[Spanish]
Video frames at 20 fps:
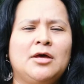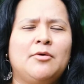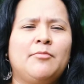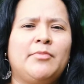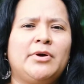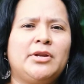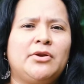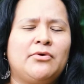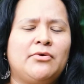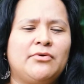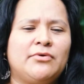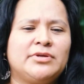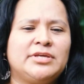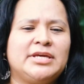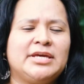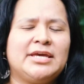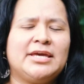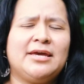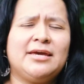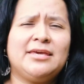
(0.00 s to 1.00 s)
Bueno,
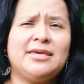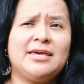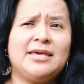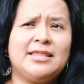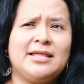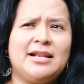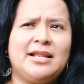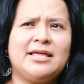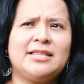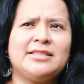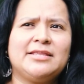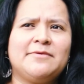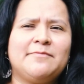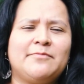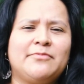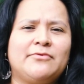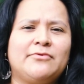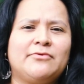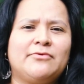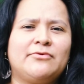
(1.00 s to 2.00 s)
llegué aquí adelante
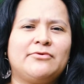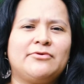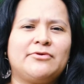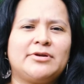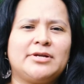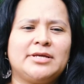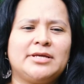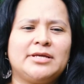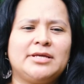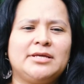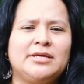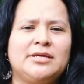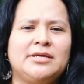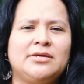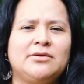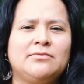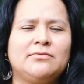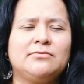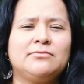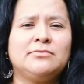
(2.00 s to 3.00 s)
por
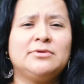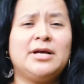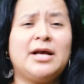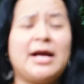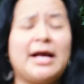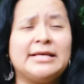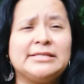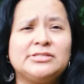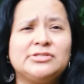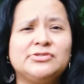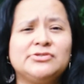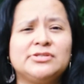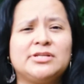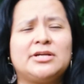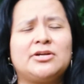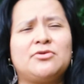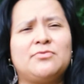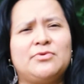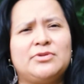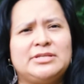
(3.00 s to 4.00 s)
eh, un caso
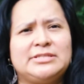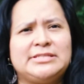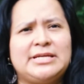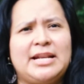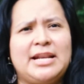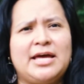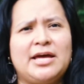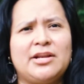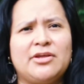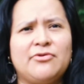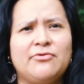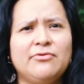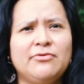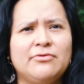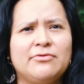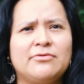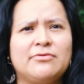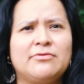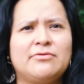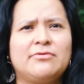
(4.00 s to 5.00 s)
de robo de salario
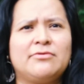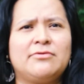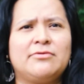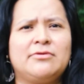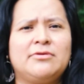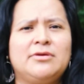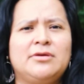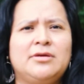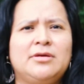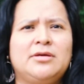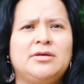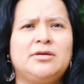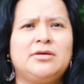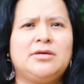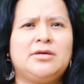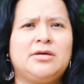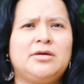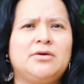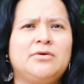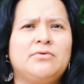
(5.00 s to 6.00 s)

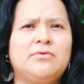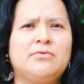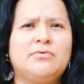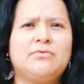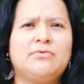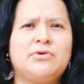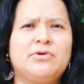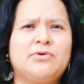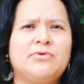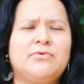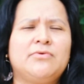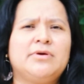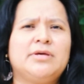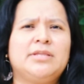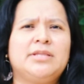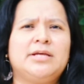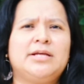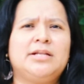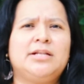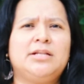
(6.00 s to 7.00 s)
que ocurrió
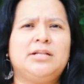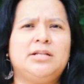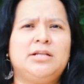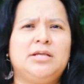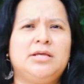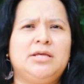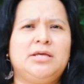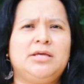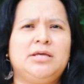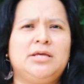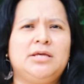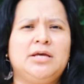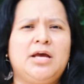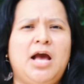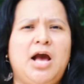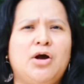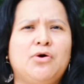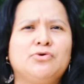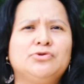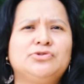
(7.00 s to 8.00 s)
en el eh,
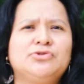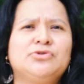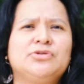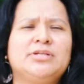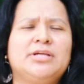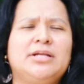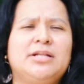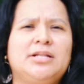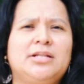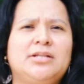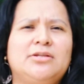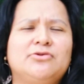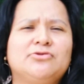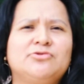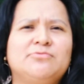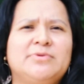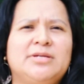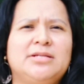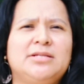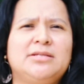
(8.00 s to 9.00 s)
agosto del
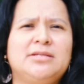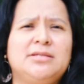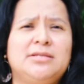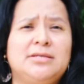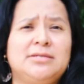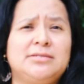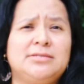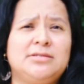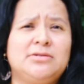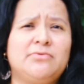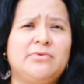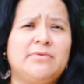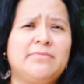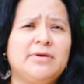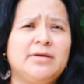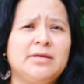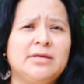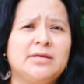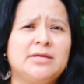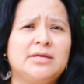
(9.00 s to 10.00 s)
2019,
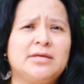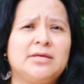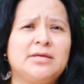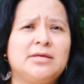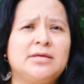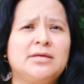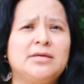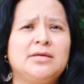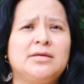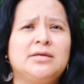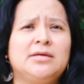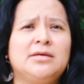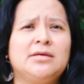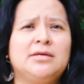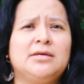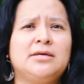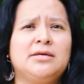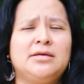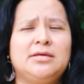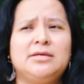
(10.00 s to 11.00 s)

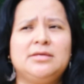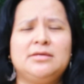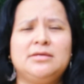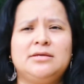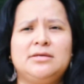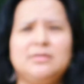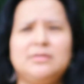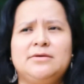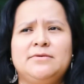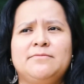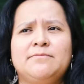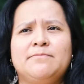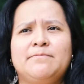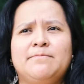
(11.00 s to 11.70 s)
eh,